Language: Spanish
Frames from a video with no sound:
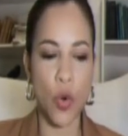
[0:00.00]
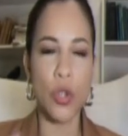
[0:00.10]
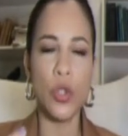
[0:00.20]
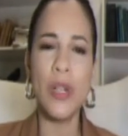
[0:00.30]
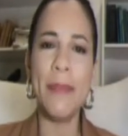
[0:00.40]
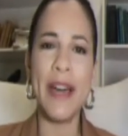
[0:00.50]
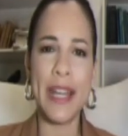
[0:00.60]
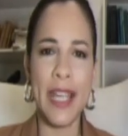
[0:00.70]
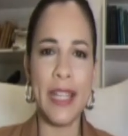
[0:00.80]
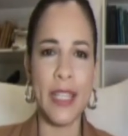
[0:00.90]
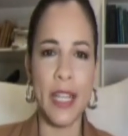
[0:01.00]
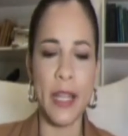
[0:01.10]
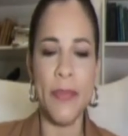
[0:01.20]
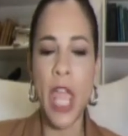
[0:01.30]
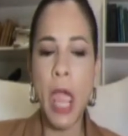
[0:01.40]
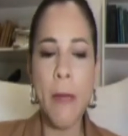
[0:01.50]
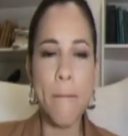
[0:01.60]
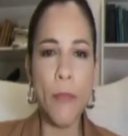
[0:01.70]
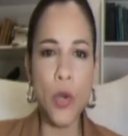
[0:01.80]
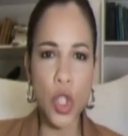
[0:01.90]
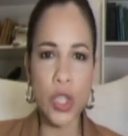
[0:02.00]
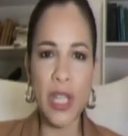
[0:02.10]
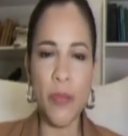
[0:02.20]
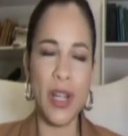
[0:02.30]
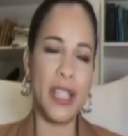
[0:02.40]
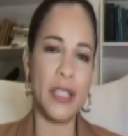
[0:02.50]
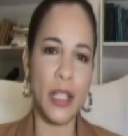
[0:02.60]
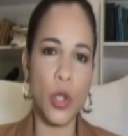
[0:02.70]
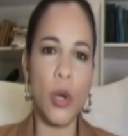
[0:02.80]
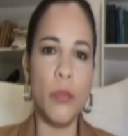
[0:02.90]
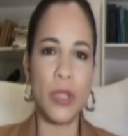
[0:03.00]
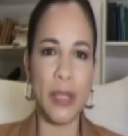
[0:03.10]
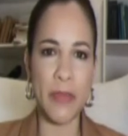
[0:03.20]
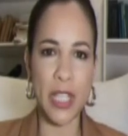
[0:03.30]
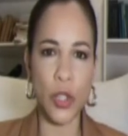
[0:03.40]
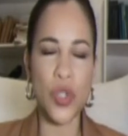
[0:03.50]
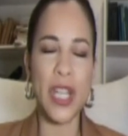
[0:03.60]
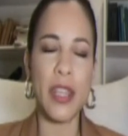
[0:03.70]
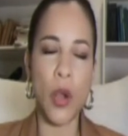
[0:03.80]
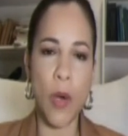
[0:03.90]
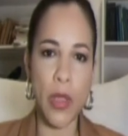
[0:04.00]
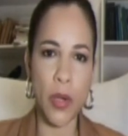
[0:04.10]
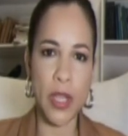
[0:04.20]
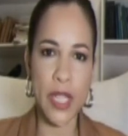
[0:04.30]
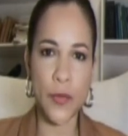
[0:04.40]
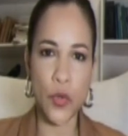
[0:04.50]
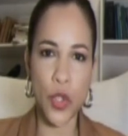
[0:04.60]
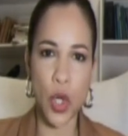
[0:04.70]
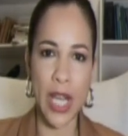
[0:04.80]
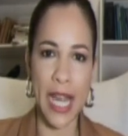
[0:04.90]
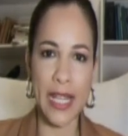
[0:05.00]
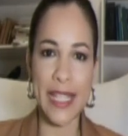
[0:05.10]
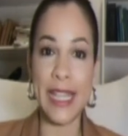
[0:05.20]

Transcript: Cuando una pareja tiene mucho tiempo arrastrando comportamientos inadecuados y disfuncionales,